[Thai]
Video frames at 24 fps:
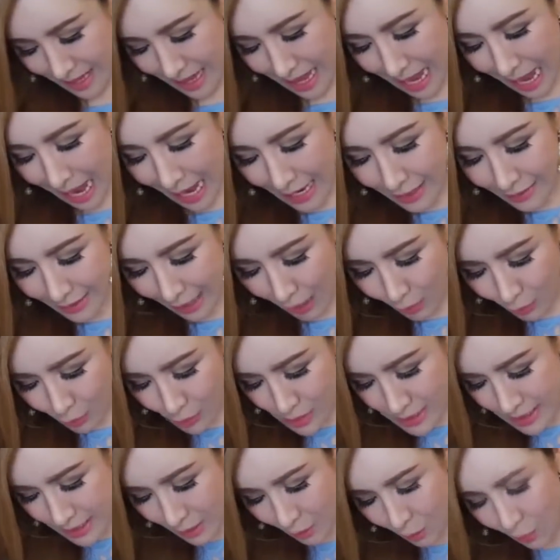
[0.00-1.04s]
ให้เรารู้
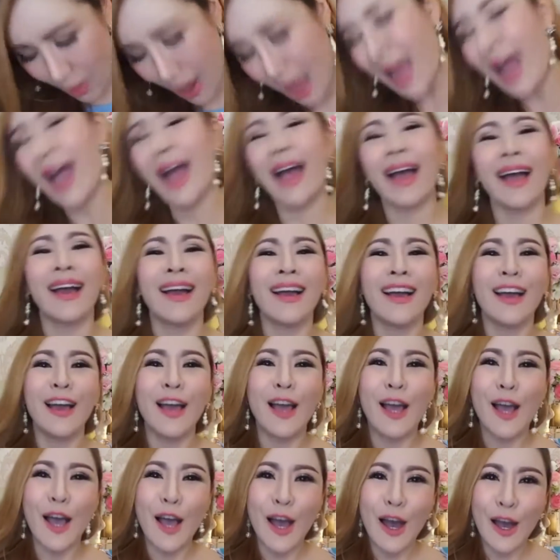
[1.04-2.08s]
สึกว่า
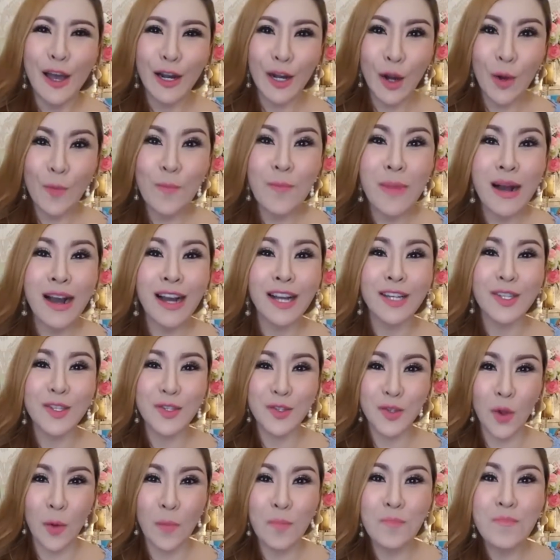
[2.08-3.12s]
เราเบิก
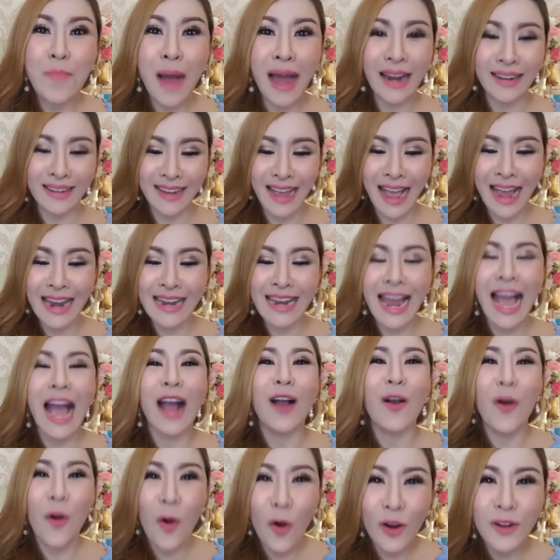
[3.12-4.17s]
สมบัติอนา
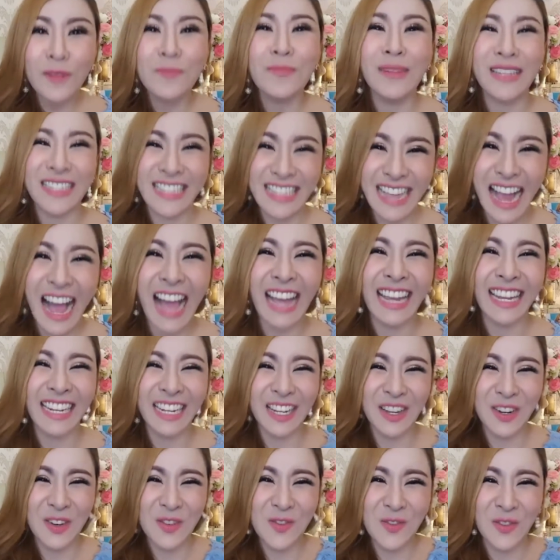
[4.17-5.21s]
คตมาใช้
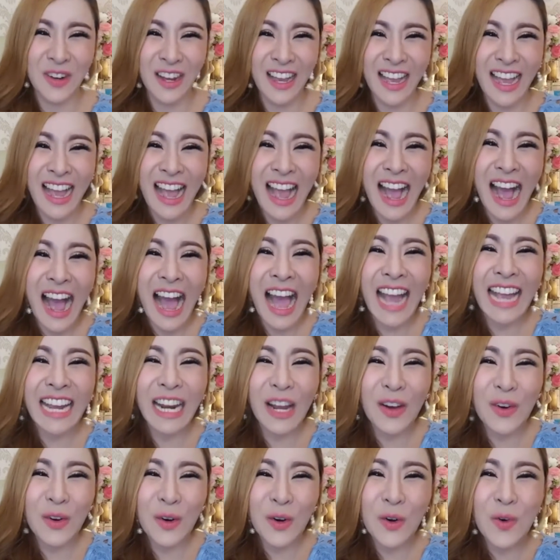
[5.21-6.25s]
นะลูกให้
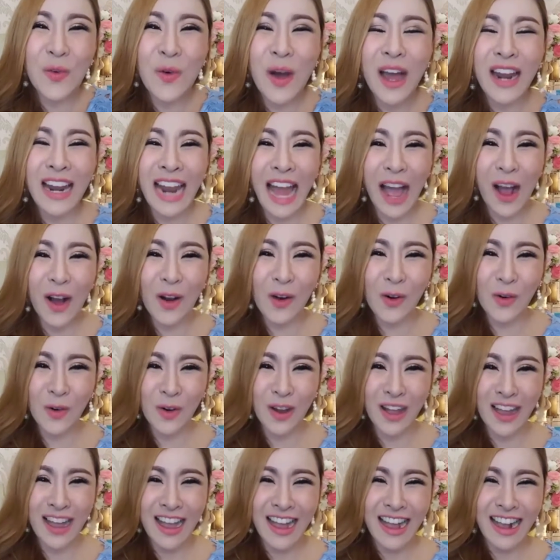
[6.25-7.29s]
เรารู้ว่าเรา
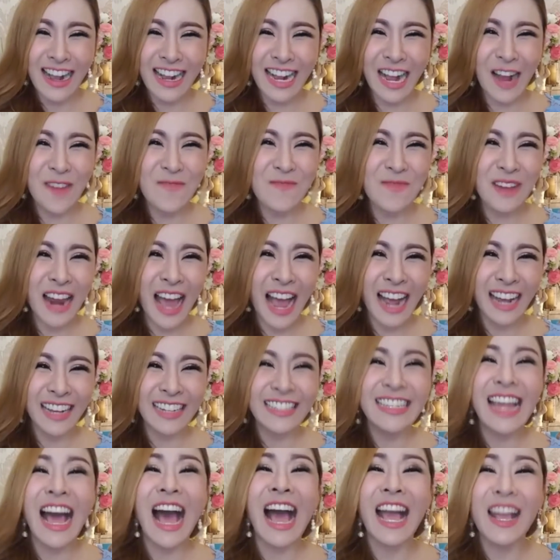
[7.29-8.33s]
กำลัง
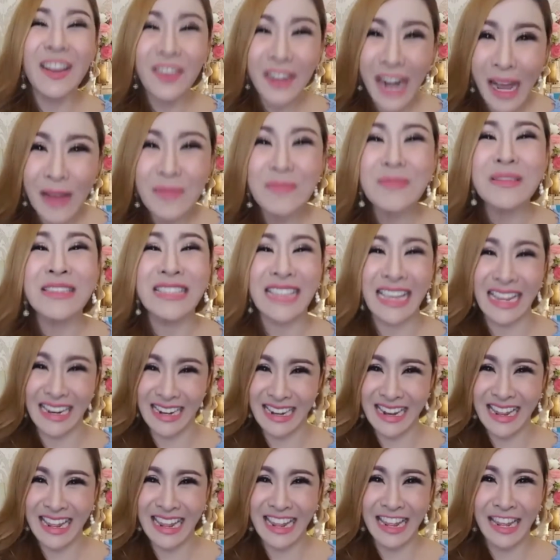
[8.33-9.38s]
ได้รับสิ่ง
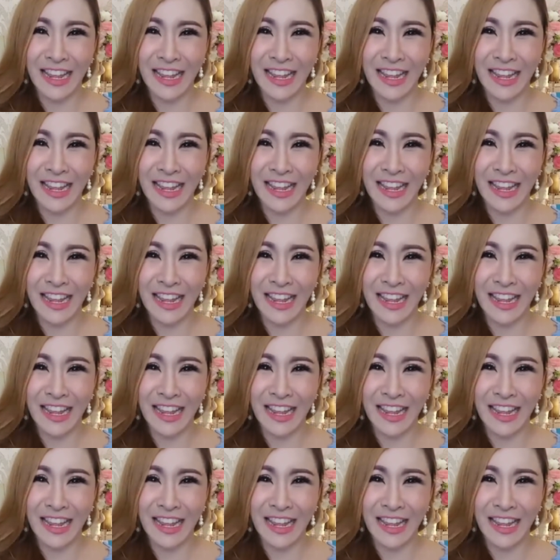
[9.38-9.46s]
นี้